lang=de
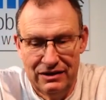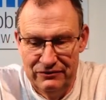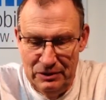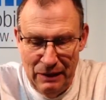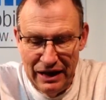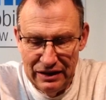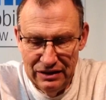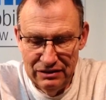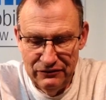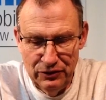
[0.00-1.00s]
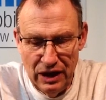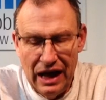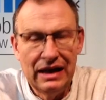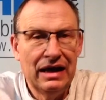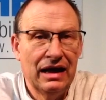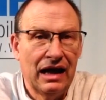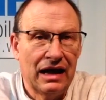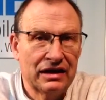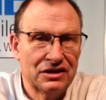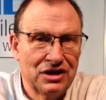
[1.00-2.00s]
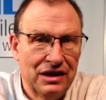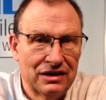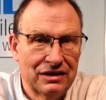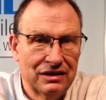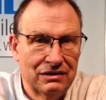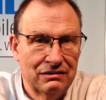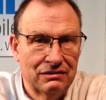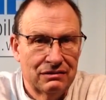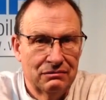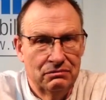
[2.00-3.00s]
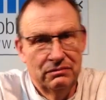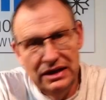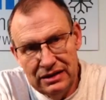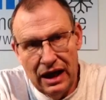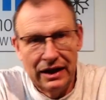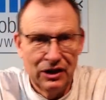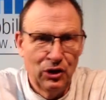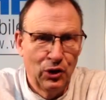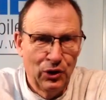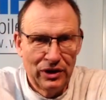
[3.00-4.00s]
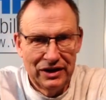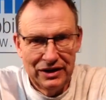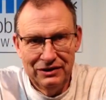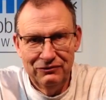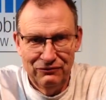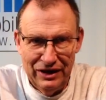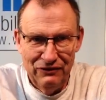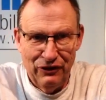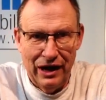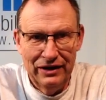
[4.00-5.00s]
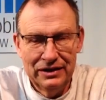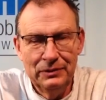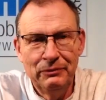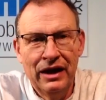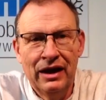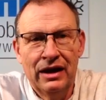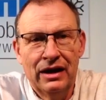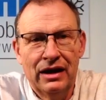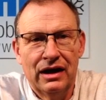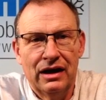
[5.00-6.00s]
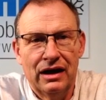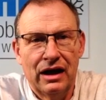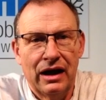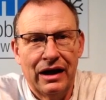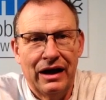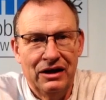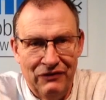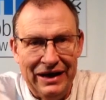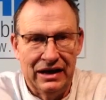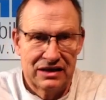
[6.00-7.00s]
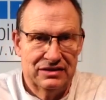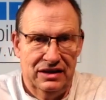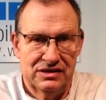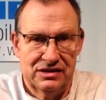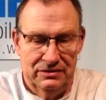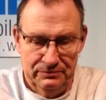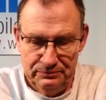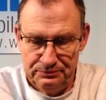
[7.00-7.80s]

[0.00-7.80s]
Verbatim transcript: Wir machen für alle Angestellten mit Angehörigen, wenn vorhanden, ein Weihnachtsessen.